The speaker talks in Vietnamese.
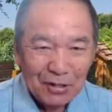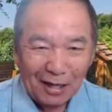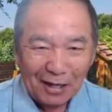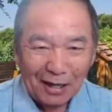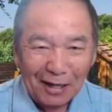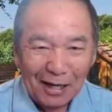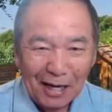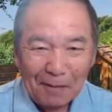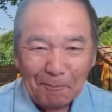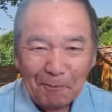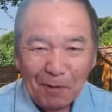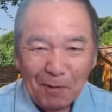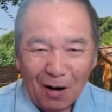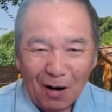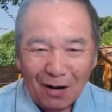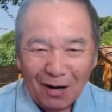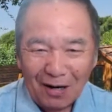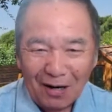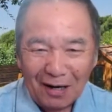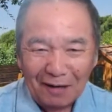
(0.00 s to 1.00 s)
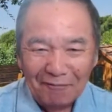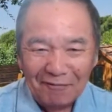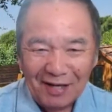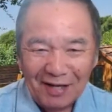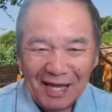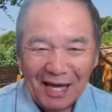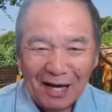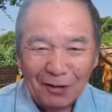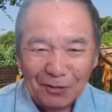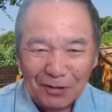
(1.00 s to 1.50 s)
cho nên này bỏ
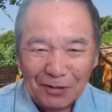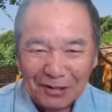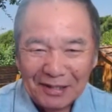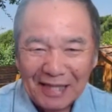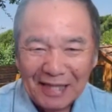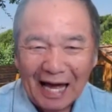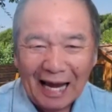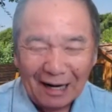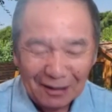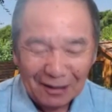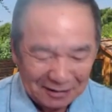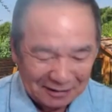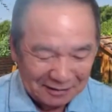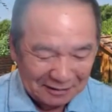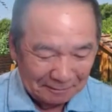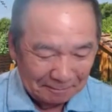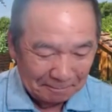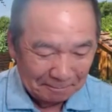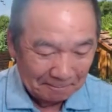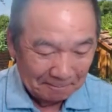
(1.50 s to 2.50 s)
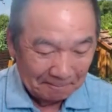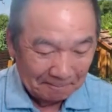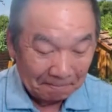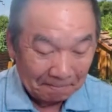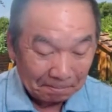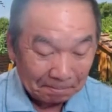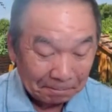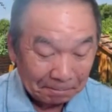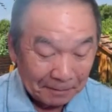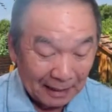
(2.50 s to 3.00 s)
video cho ta rồi
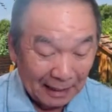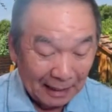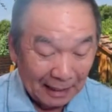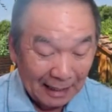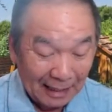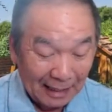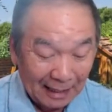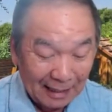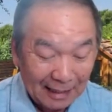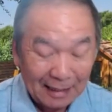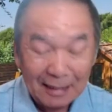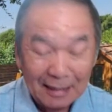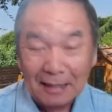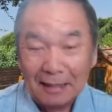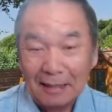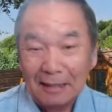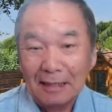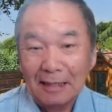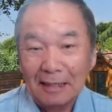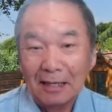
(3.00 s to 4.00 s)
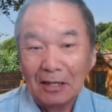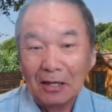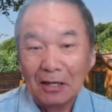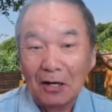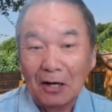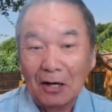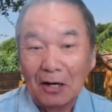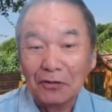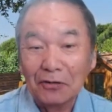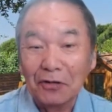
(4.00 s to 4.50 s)
ấy
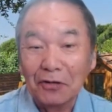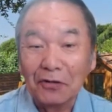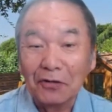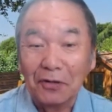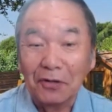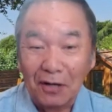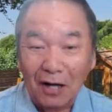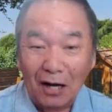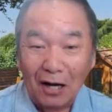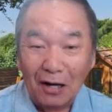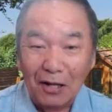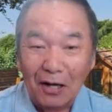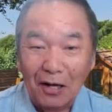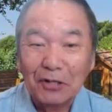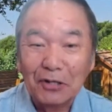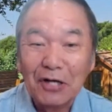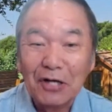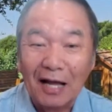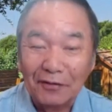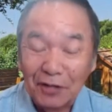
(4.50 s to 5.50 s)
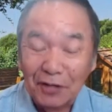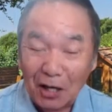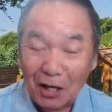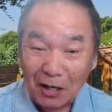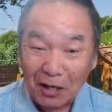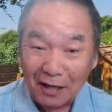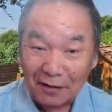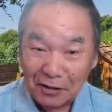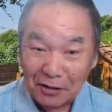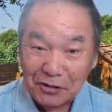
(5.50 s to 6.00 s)
so sự nào giờ chat tới
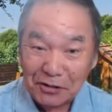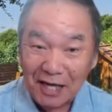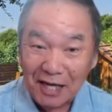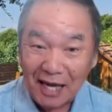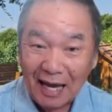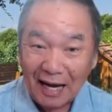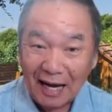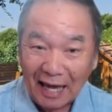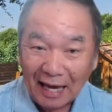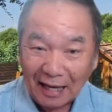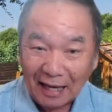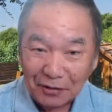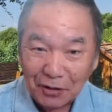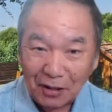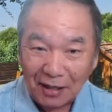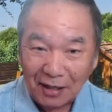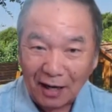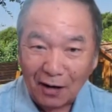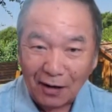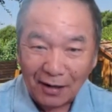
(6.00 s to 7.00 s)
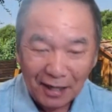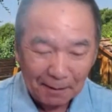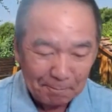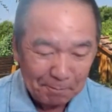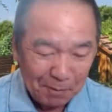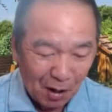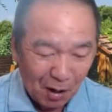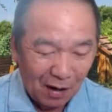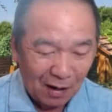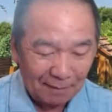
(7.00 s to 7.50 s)
lần tới CNN tới họ này
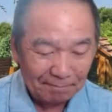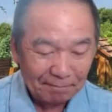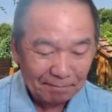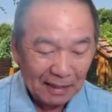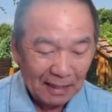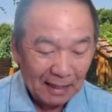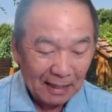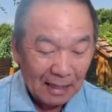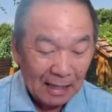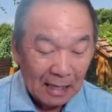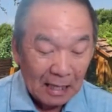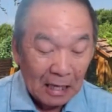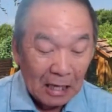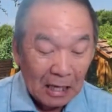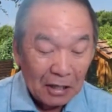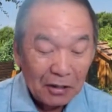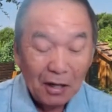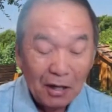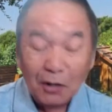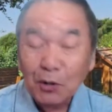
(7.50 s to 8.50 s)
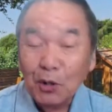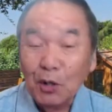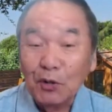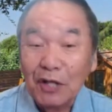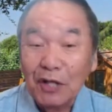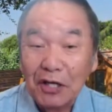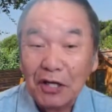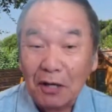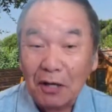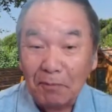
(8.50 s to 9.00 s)
bỏ nhớ trở
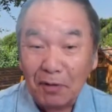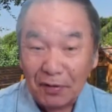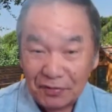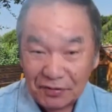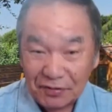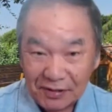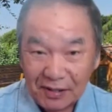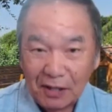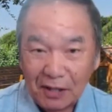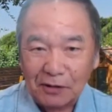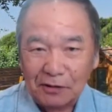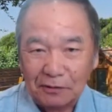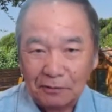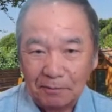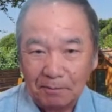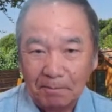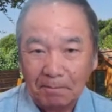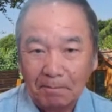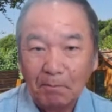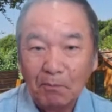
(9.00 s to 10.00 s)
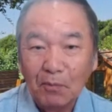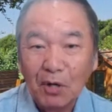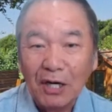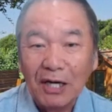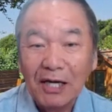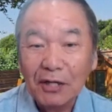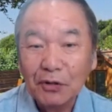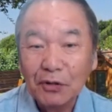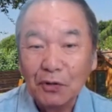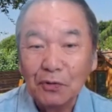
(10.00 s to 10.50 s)
Brazil một
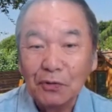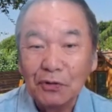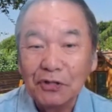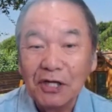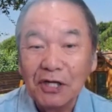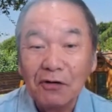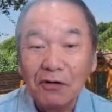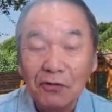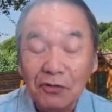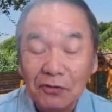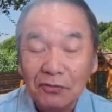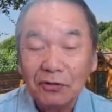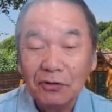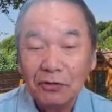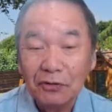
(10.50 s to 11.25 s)
ý tưởng si hư